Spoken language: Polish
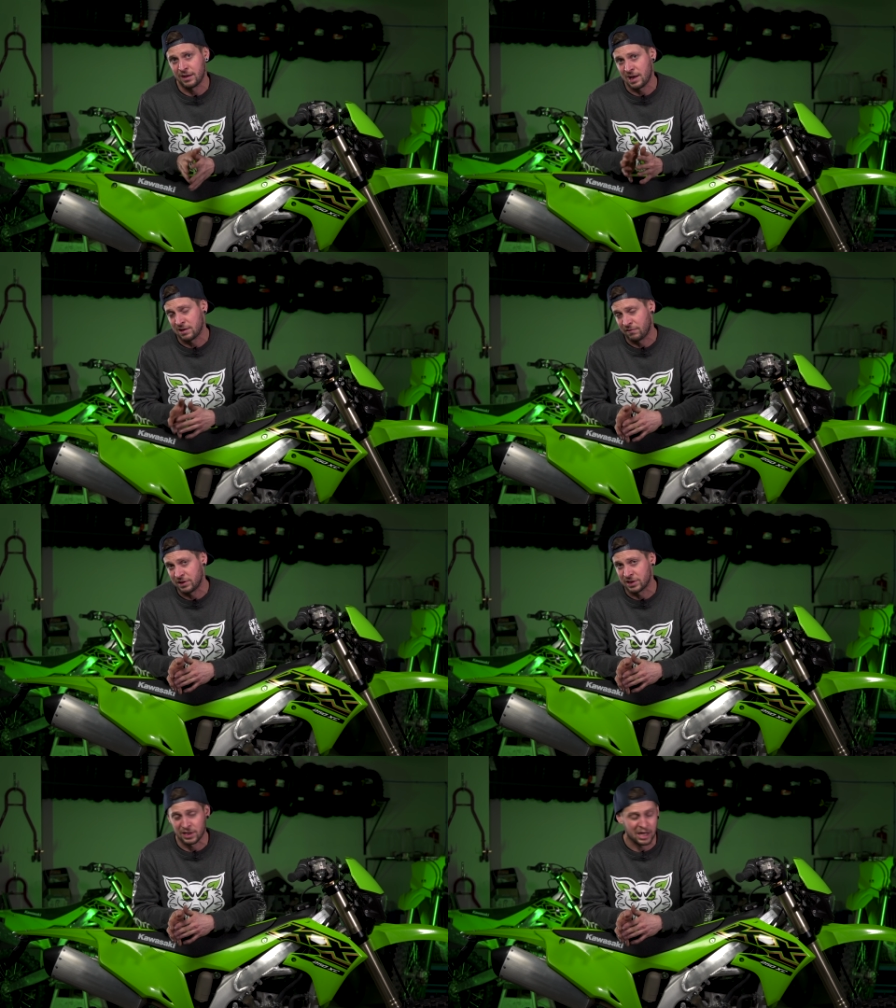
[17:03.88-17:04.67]
raz
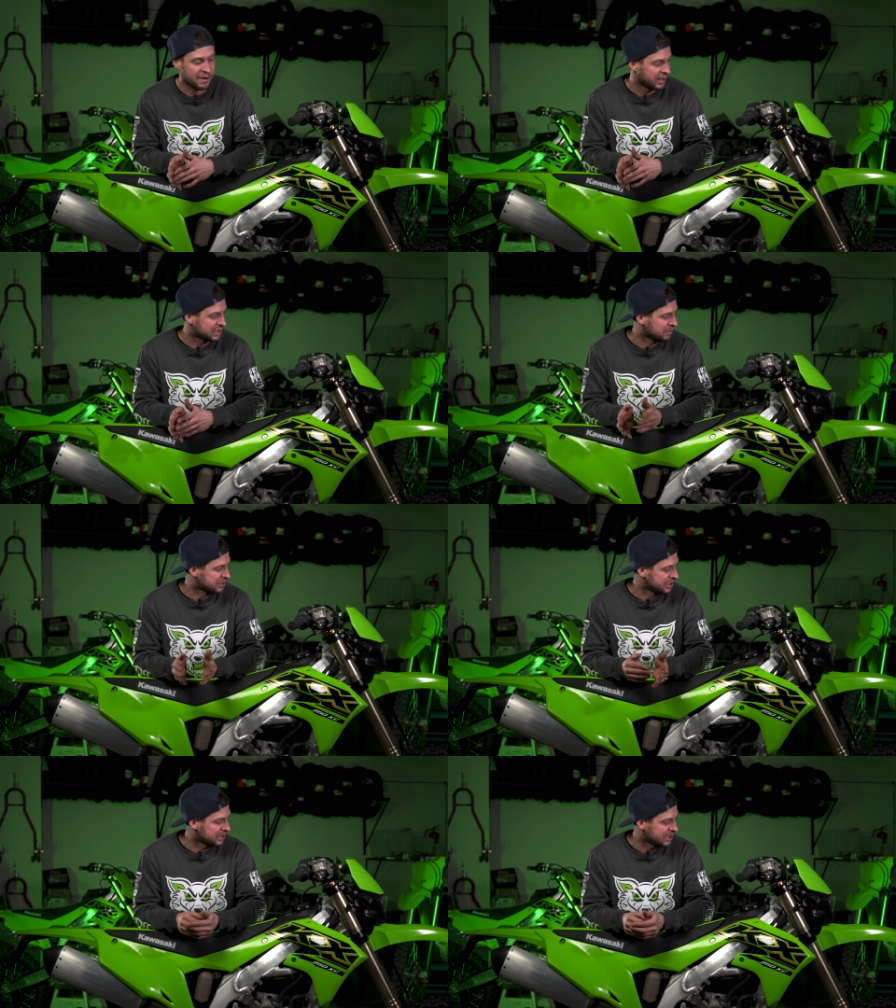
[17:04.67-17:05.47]
wyjdzie, że kawa jest
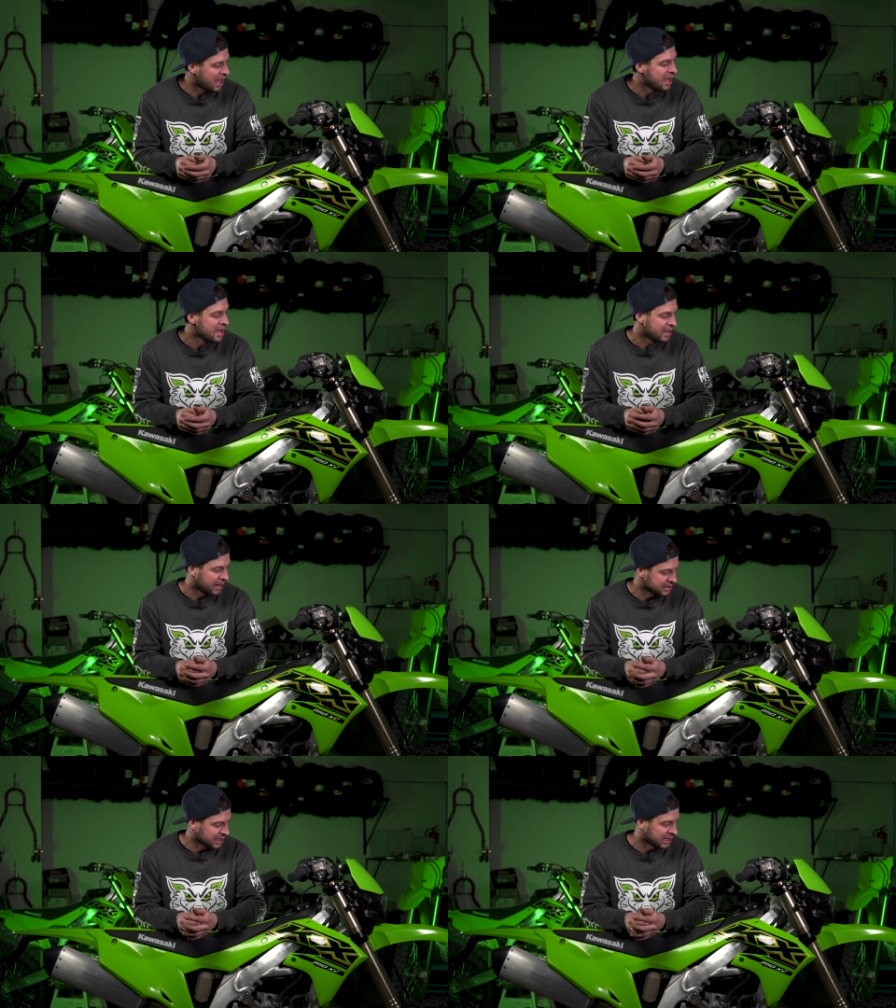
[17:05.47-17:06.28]
mocniejsza,
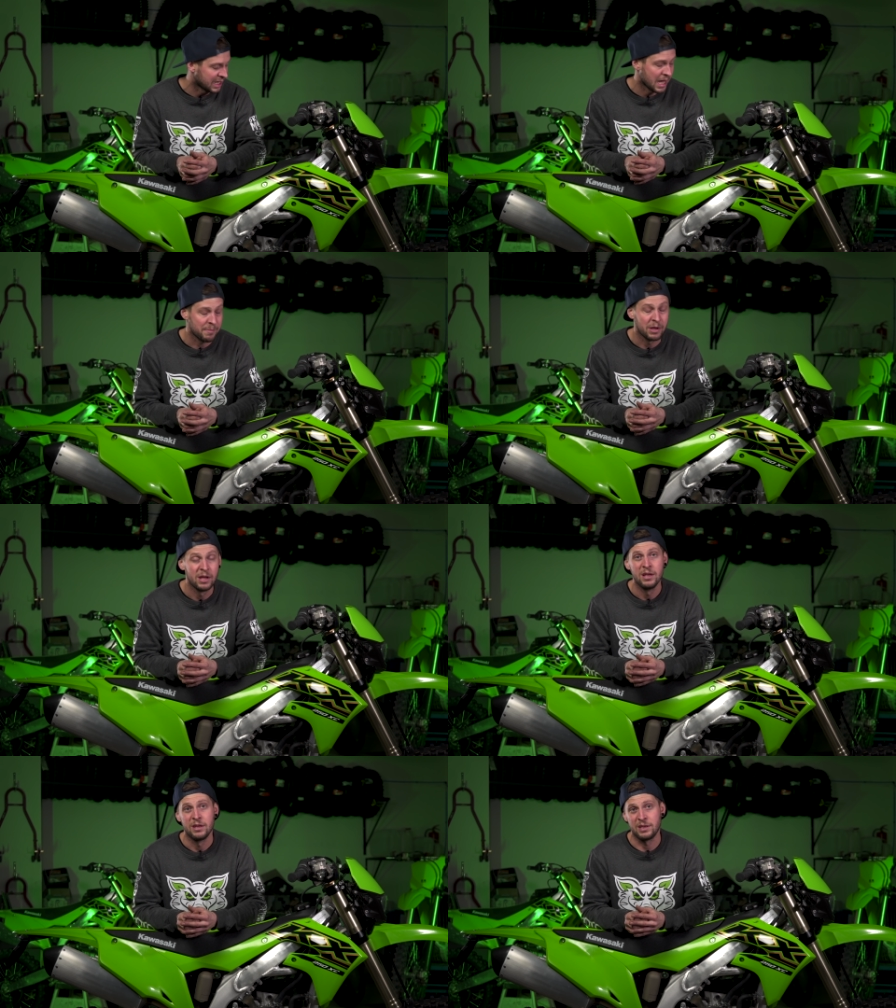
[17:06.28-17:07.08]
raz KTM.
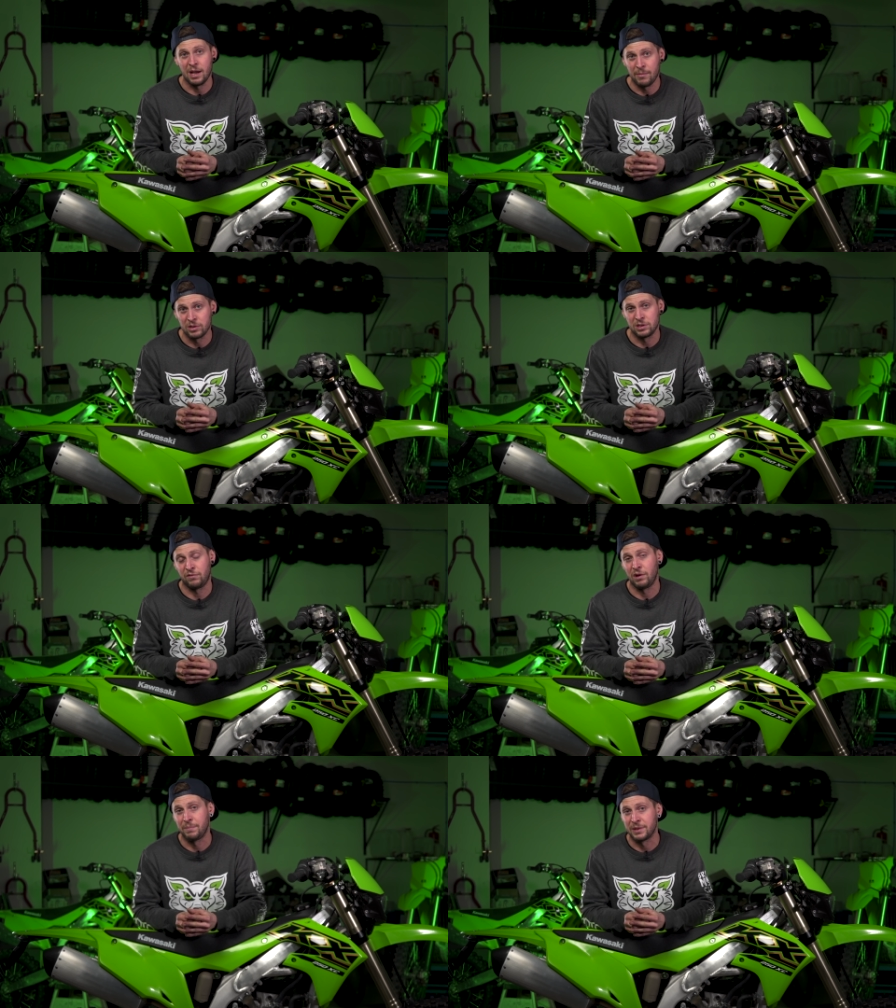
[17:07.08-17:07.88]
Ja mogę ze swojej